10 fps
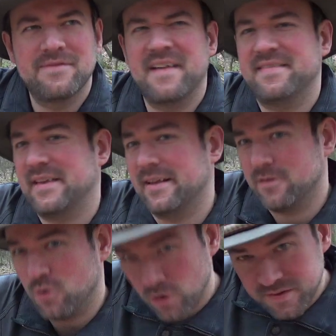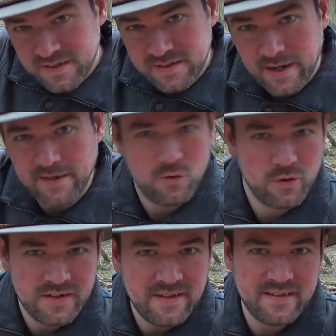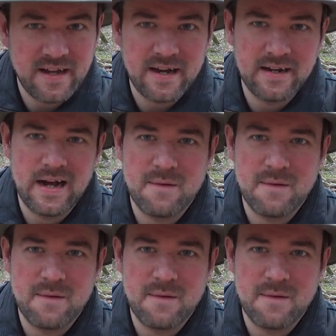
Was das kostet, kann ich euch nicht sagen,